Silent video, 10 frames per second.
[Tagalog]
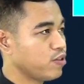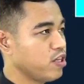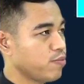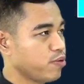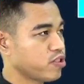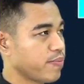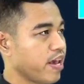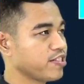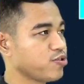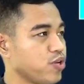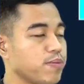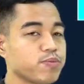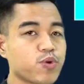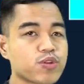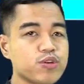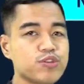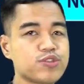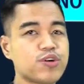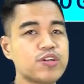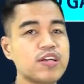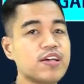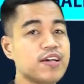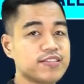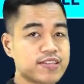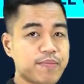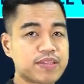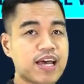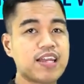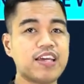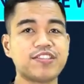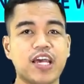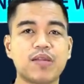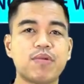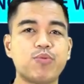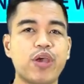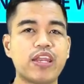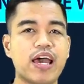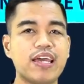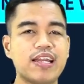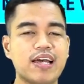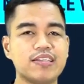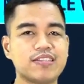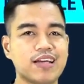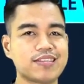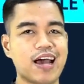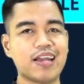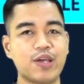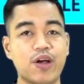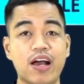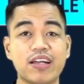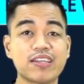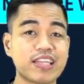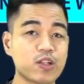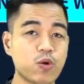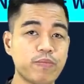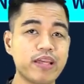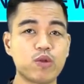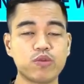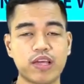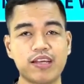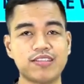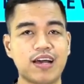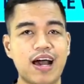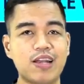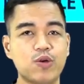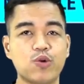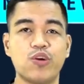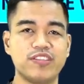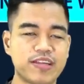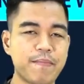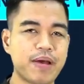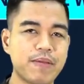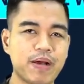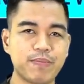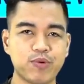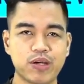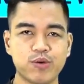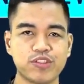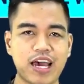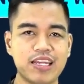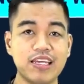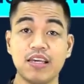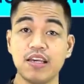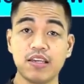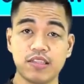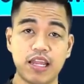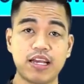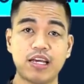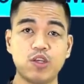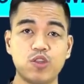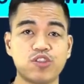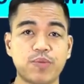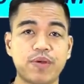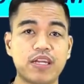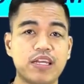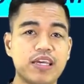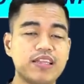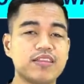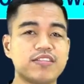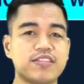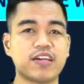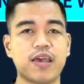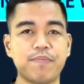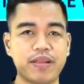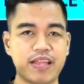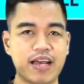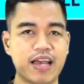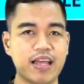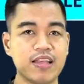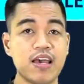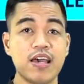dito po sa may extreme northern Luzon, sa Batanes and Babuyan Islands, asahan na yung hanggang 3 metrong taas ng alon or isang palapag po ng gusali. Delikado ito sa maliliit na sasakyang pandagat.